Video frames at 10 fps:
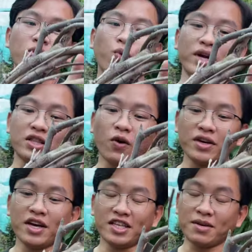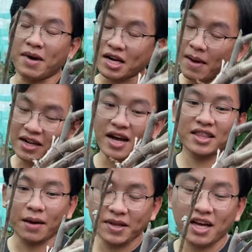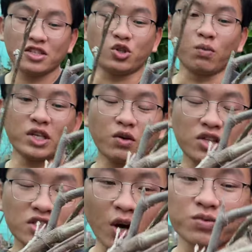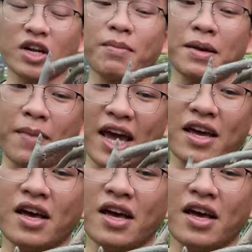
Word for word: củ này thôi nhưng mà các bạn cứ an tâm nhá chúng sẽ có sức sống rất là mạnh mẽ